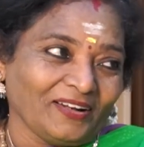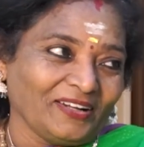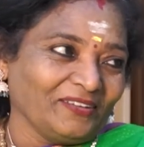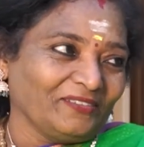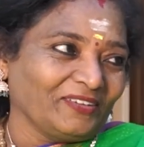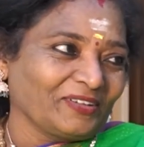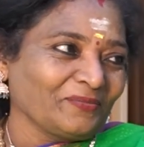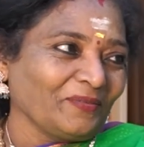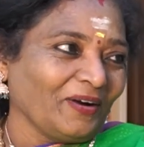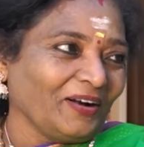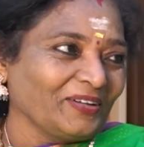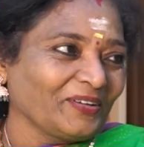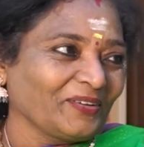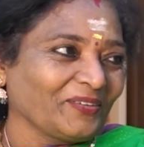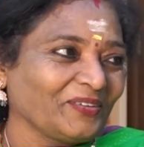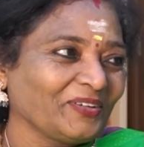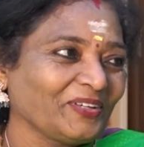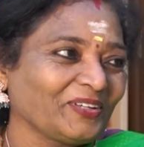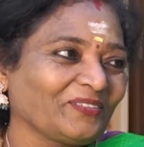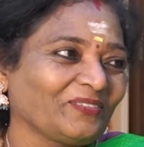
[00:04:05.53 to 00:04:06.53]
ஆண்டவரும் ஆண்டு
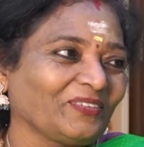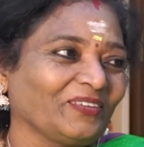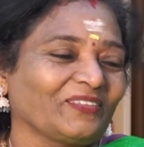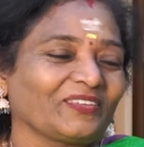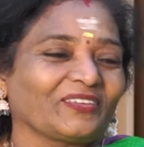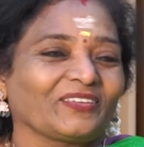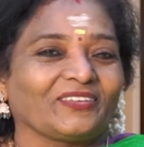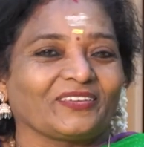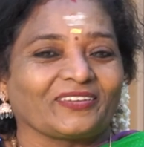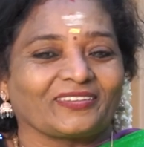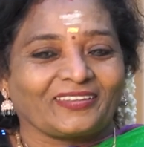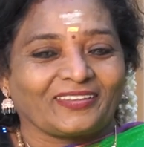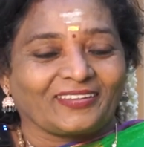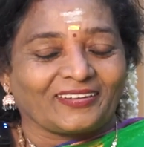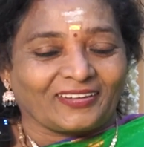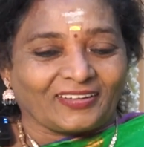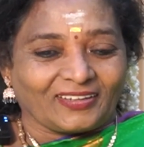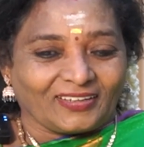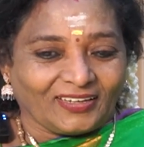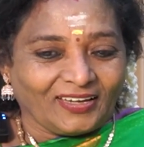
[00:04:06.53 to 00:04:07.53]
கொண்டு இருப்பவரும்
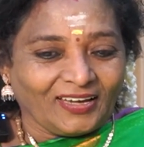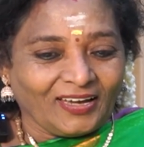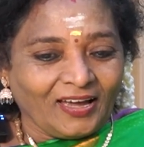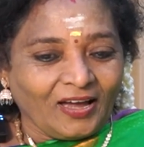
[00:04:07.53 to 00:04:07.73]
கொடுத்ததற்கு